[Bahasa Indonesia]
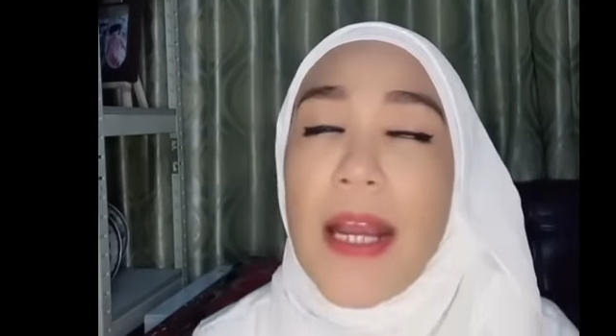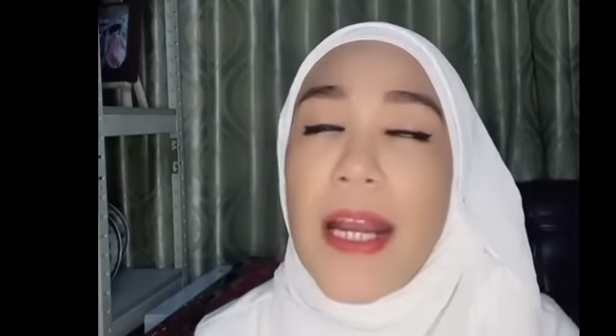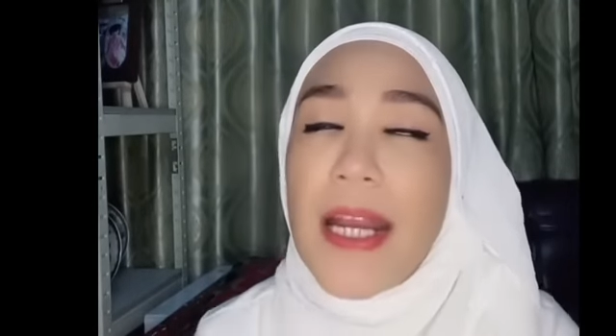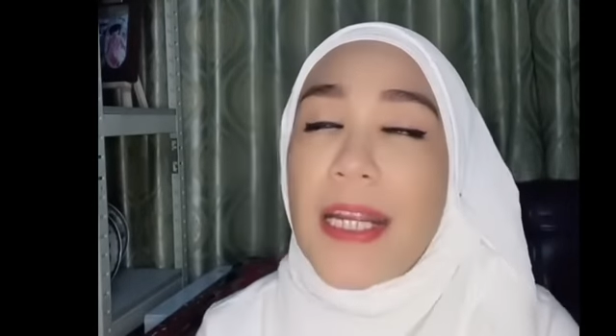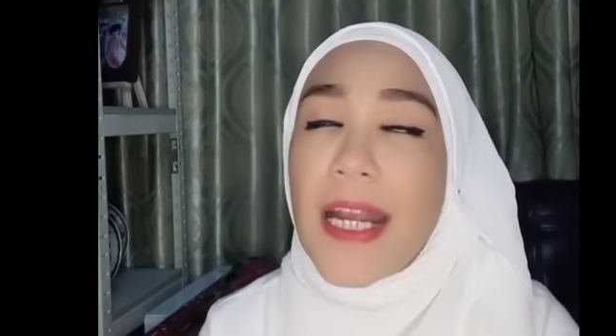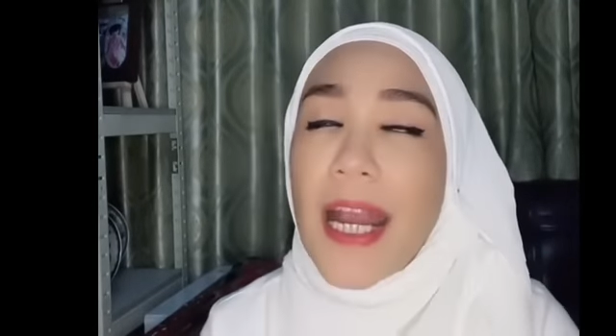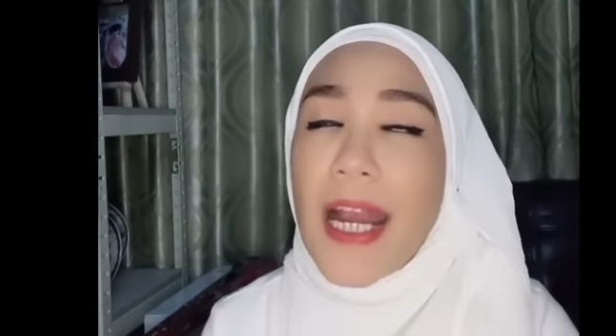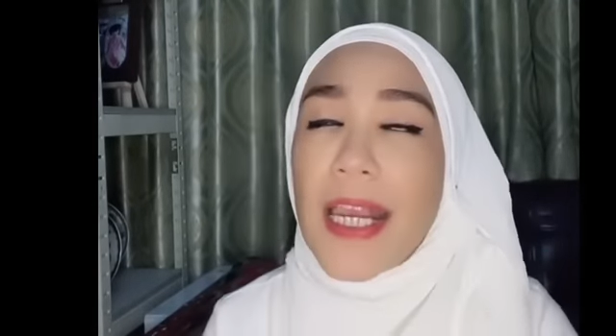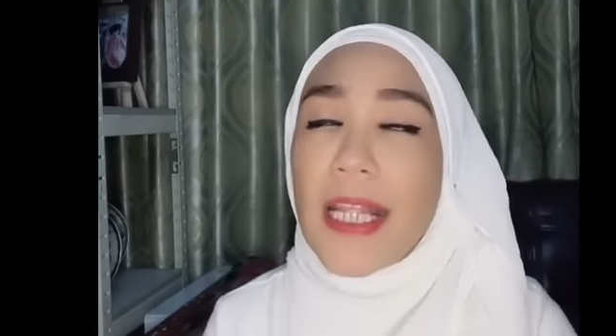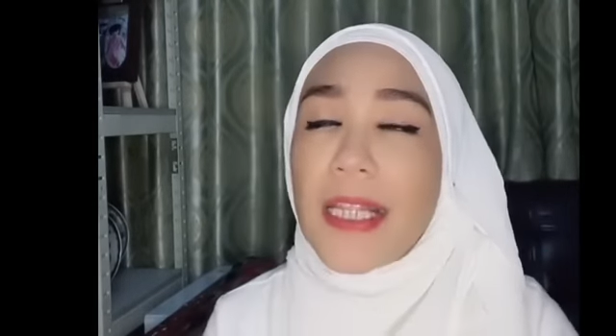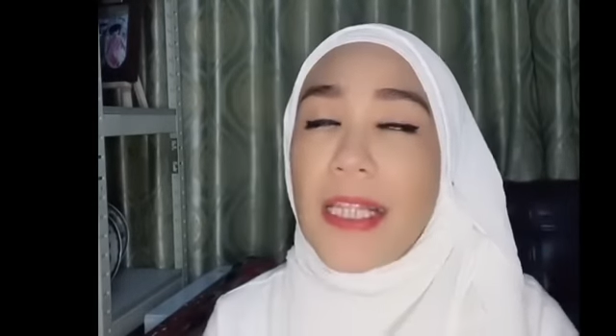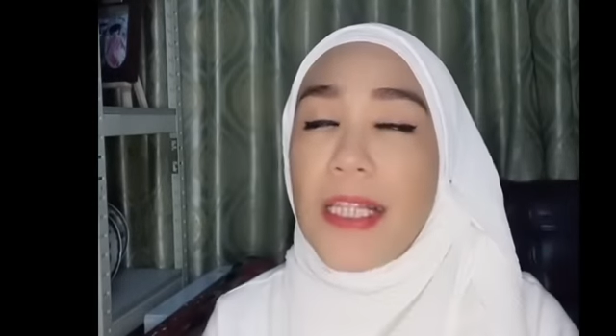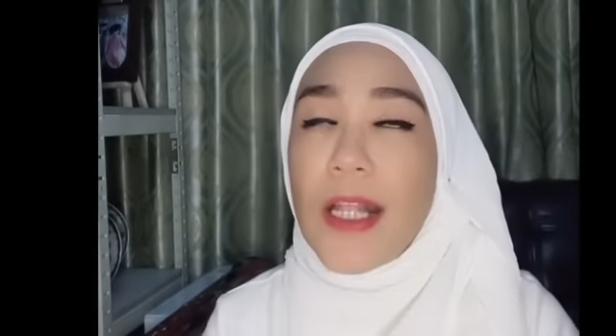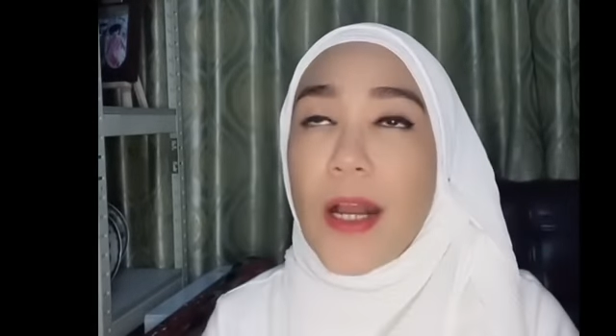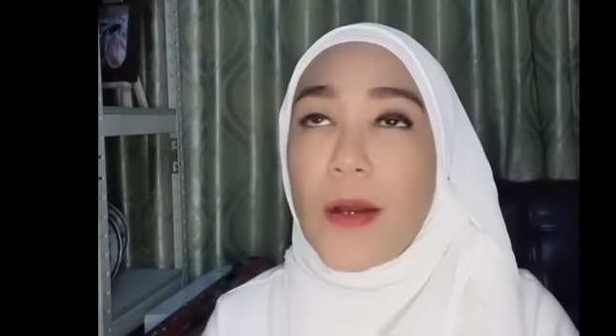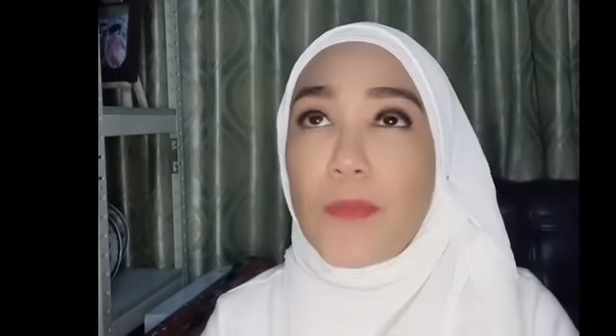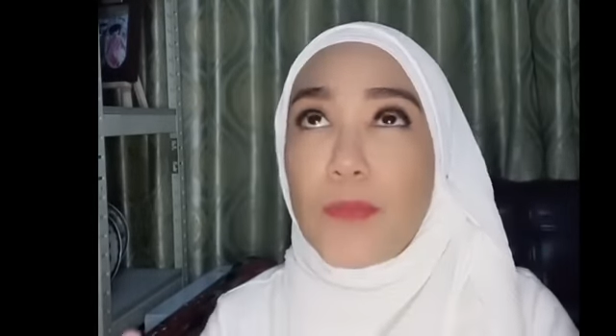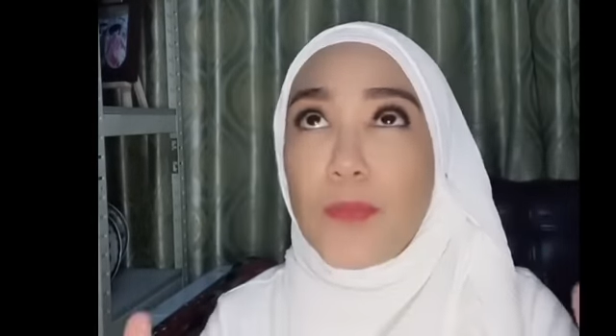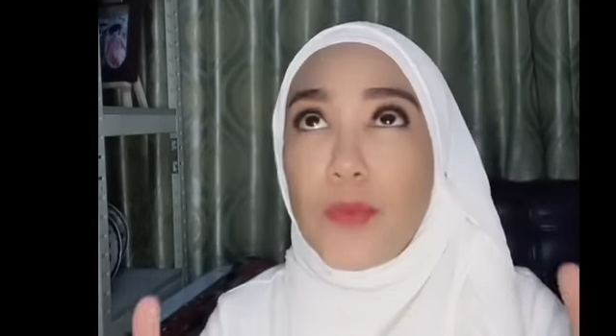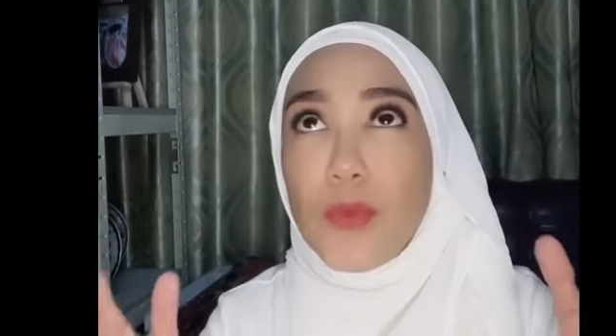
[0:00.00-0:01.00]
Gala
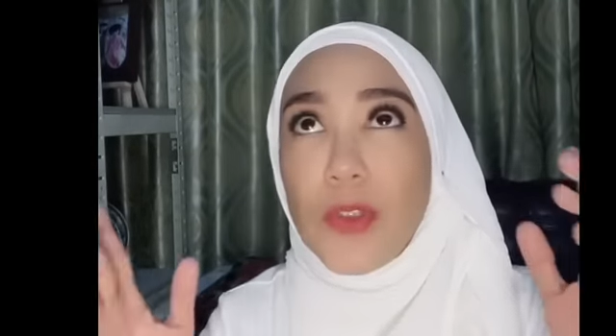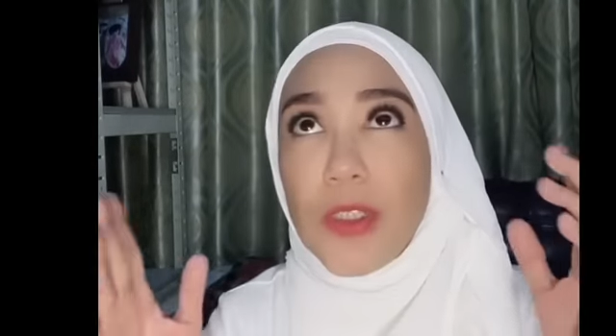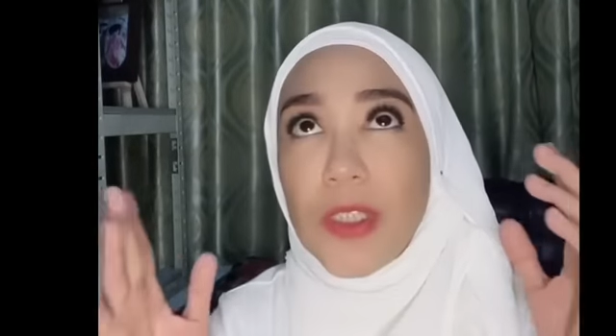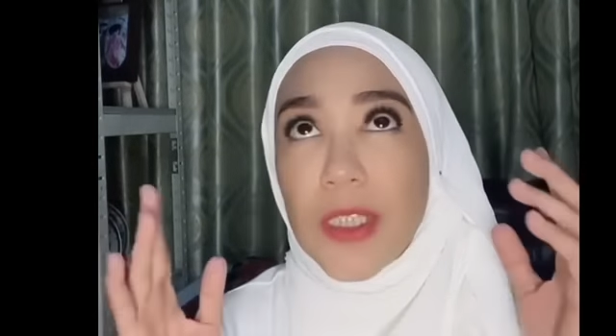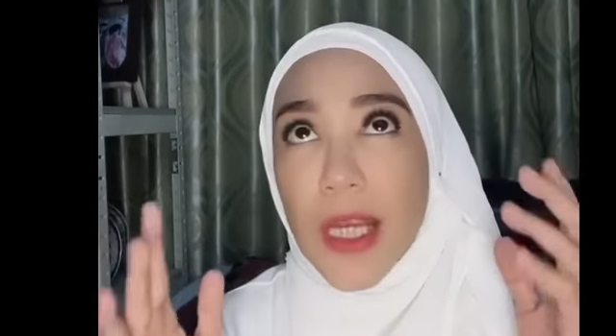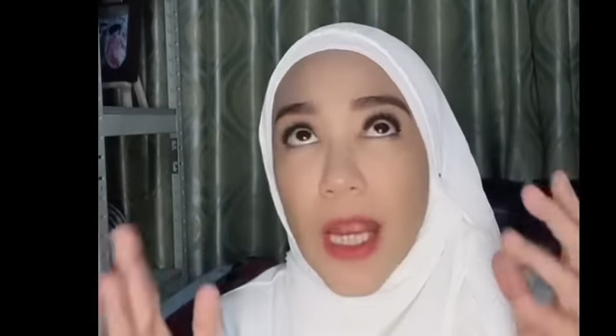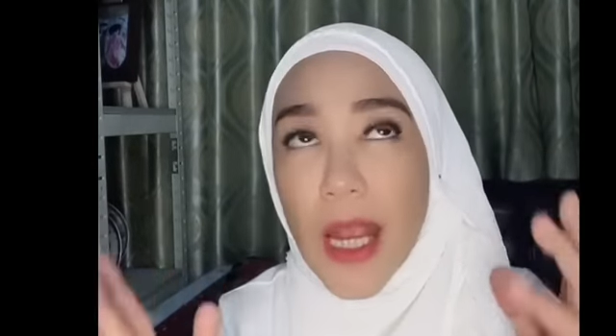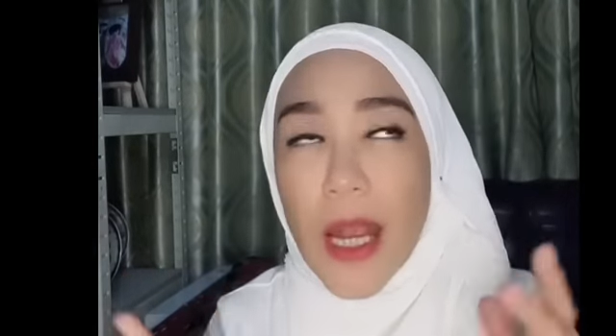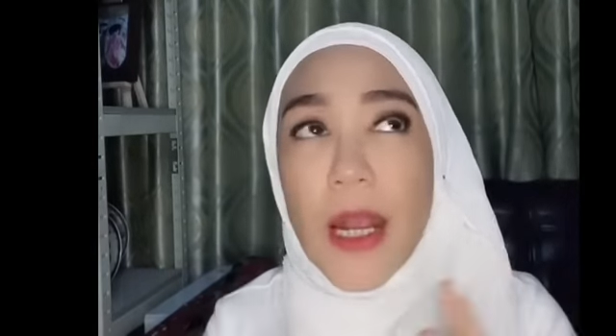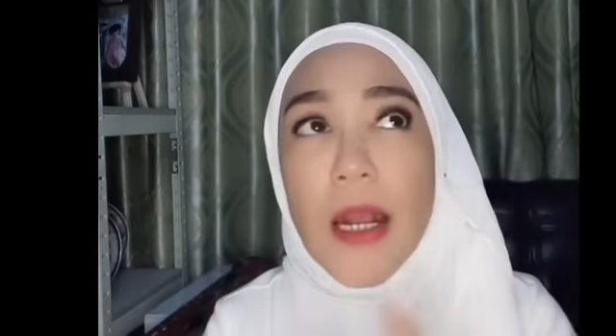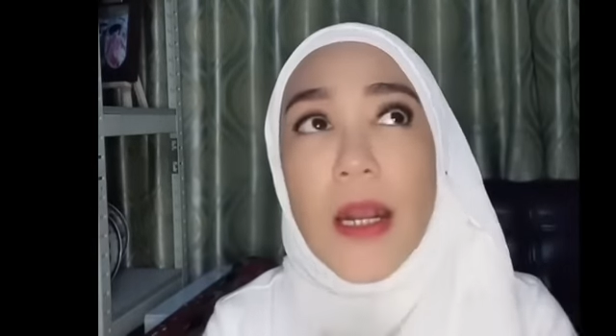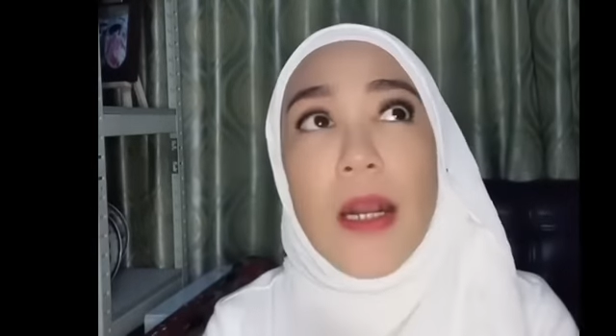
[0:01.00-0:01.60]
tidak punya